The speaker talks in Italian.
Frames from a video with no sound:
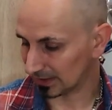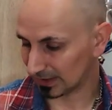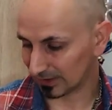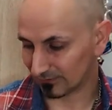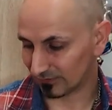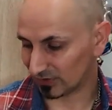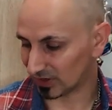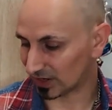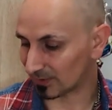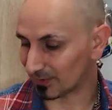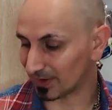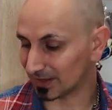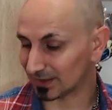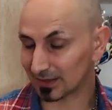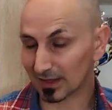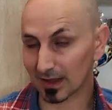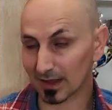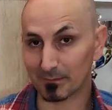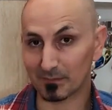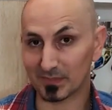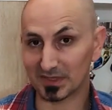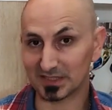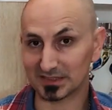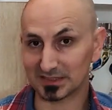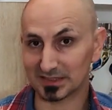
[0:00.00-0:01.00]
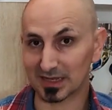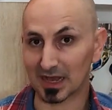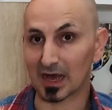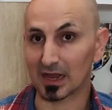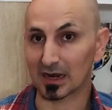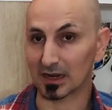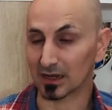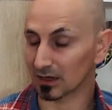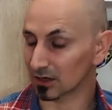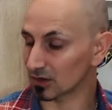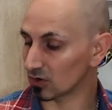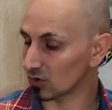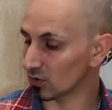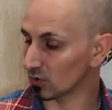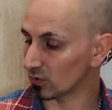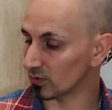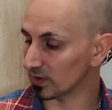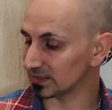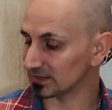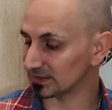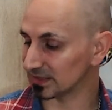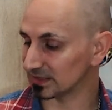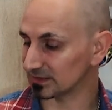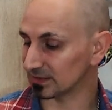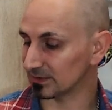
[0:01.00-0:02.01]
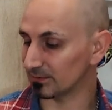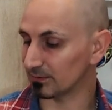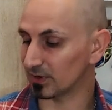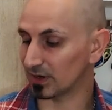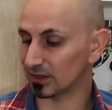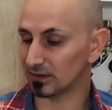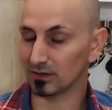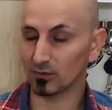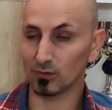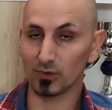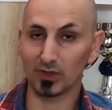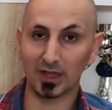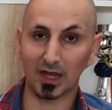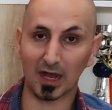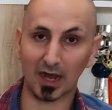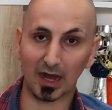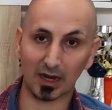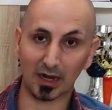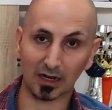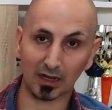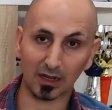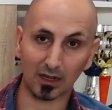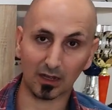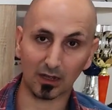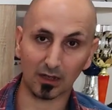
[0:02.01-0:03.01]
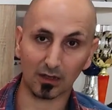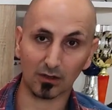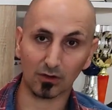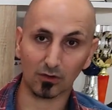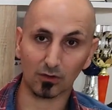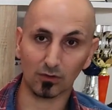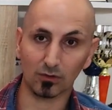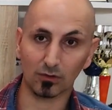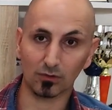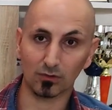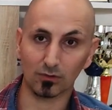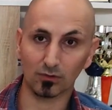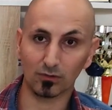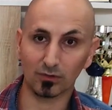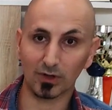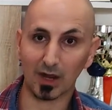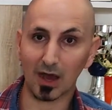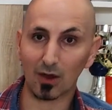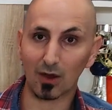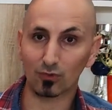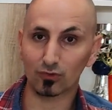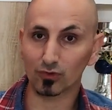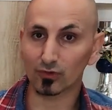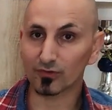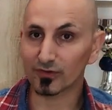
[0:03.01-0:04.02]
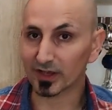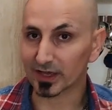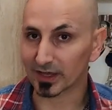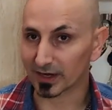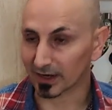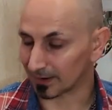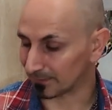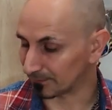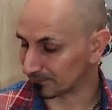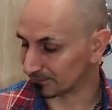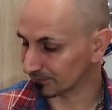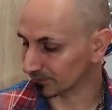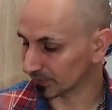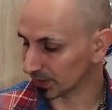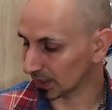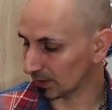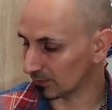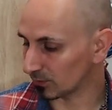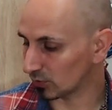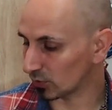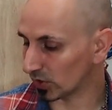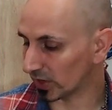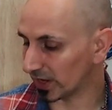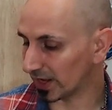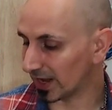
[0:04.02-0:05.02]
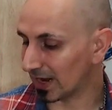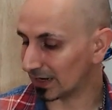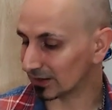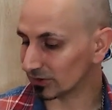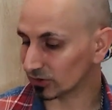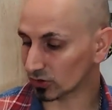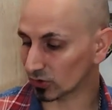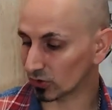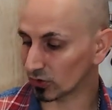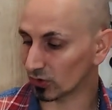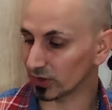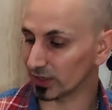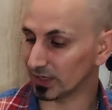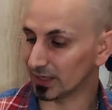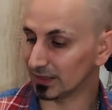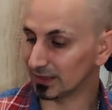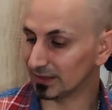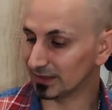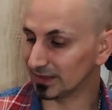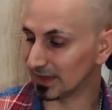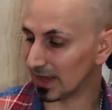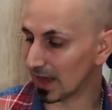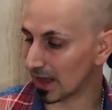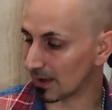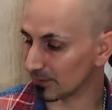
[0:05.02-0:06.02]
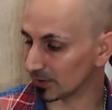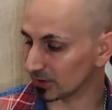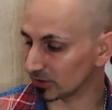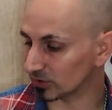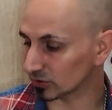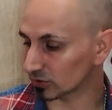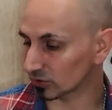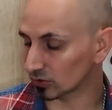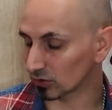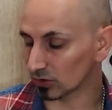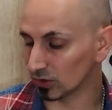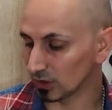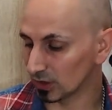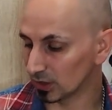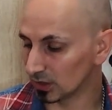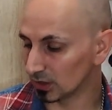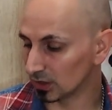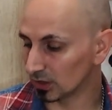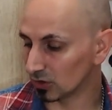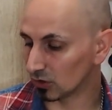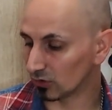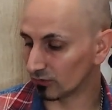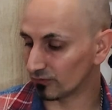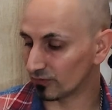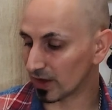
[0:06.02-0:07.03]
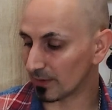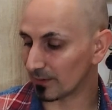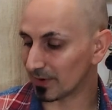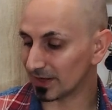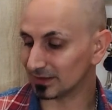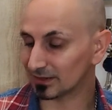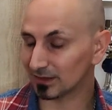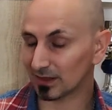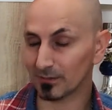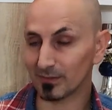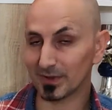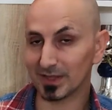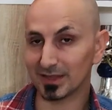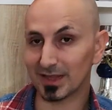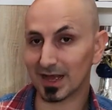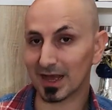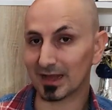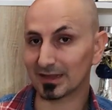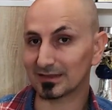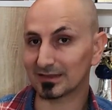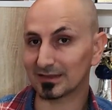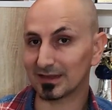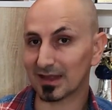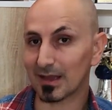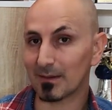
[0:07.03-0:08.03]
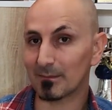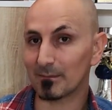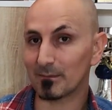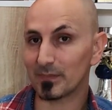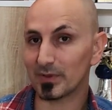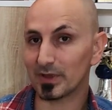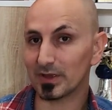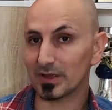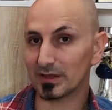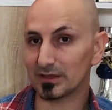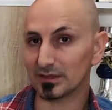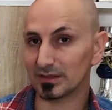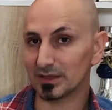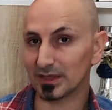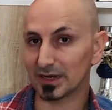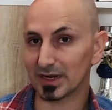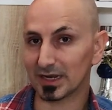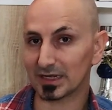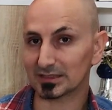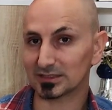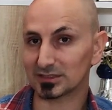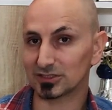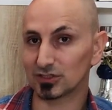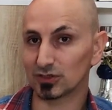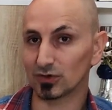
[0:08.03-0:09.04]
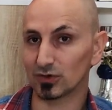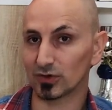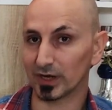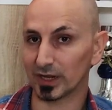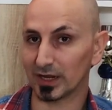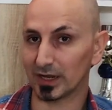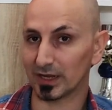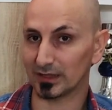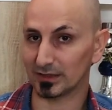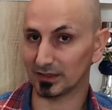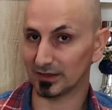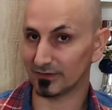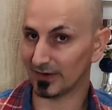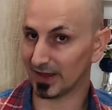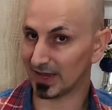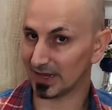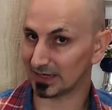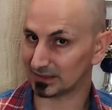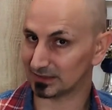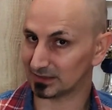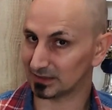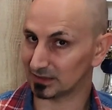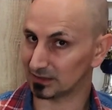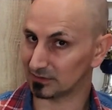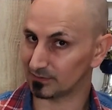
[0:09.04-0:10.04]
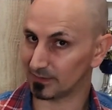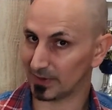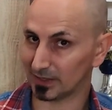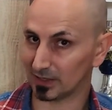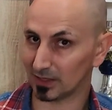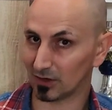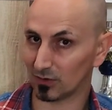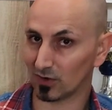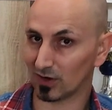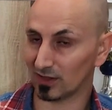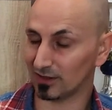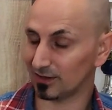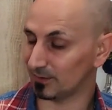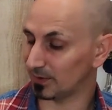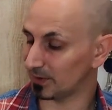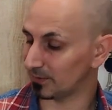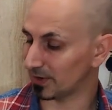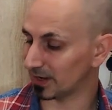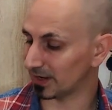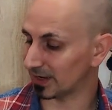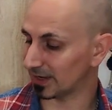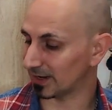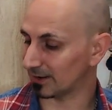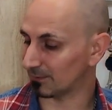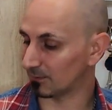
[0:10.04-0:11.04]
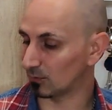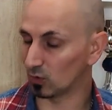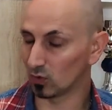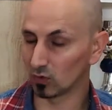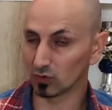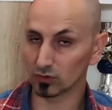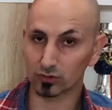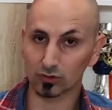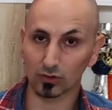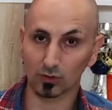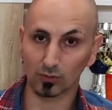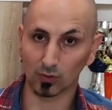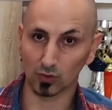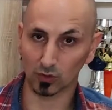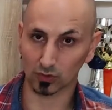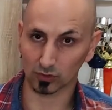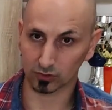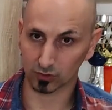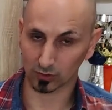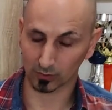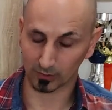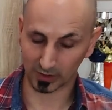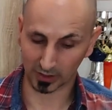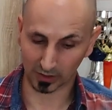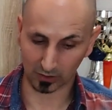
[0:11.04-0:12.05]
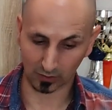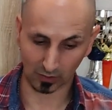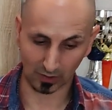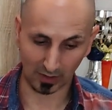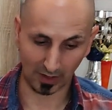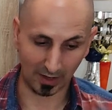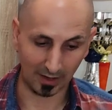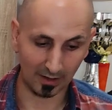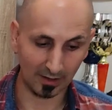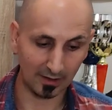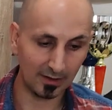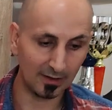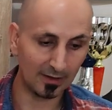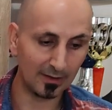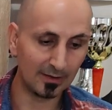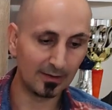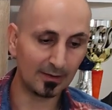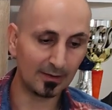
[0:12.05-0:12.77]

è veramente abissale con questa sembra di guidare un'auto vera più che altro il diametro ovviamente mi dà tempi di reazione diversi rispetto a quella di prima che era molto molto piccola